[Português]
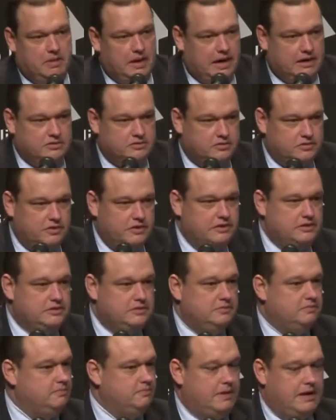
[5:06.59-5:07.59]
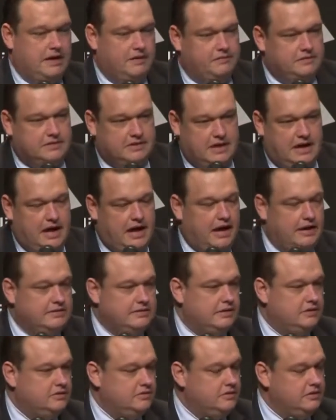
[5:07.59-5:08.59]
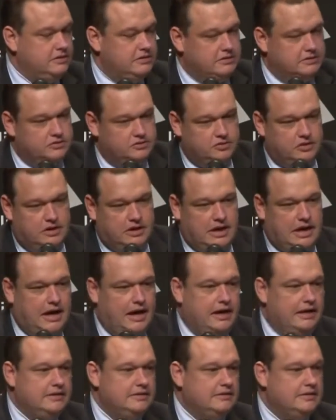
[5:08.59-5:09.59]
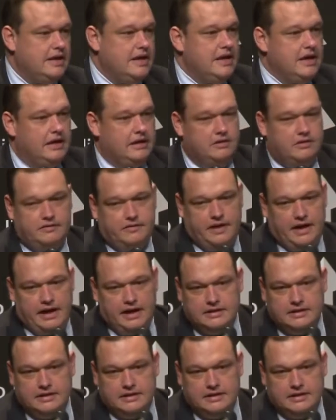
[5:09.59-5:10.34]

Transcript: ações parafiscais, ações institucionais, ano que vem a